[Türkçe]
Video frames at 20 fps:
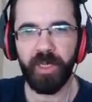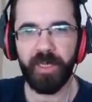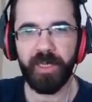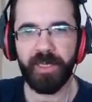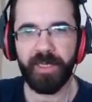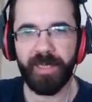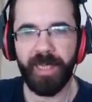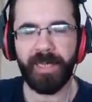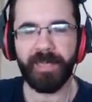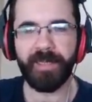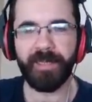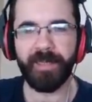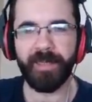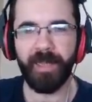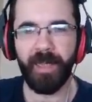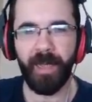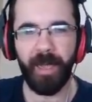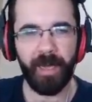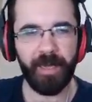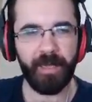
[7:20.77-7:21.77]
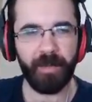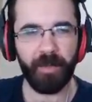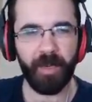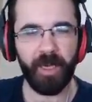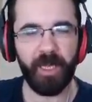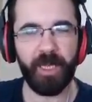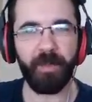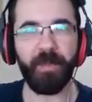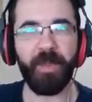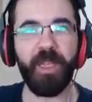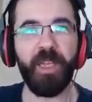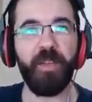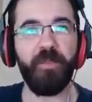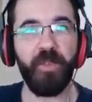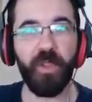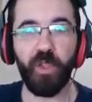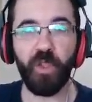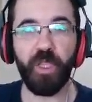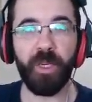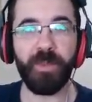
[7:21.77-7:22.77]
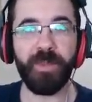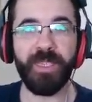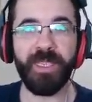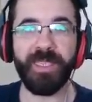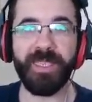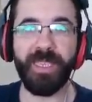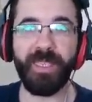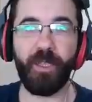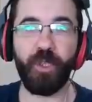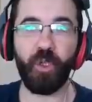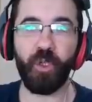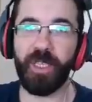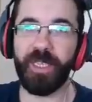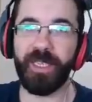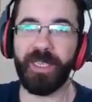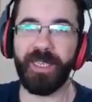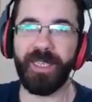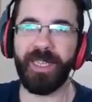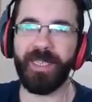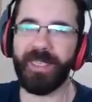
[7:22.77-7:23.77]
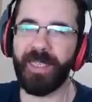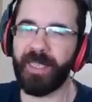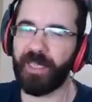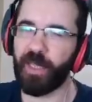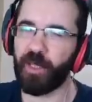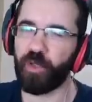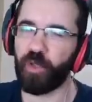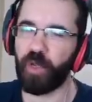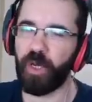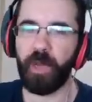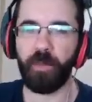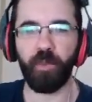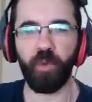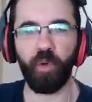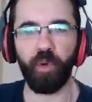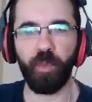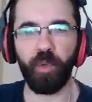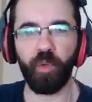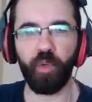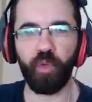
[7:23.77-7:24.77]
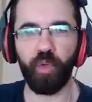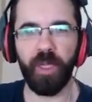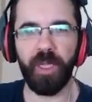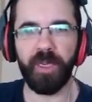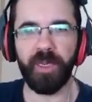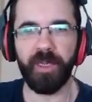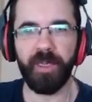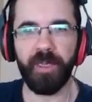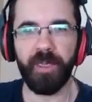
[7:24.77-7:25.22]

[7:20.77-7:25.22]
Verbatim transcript: Yes. Haydın bakalım. Videolarımızı izleyenlerin %40'ı da izledikten sonra abone olmayı unutuyorlar.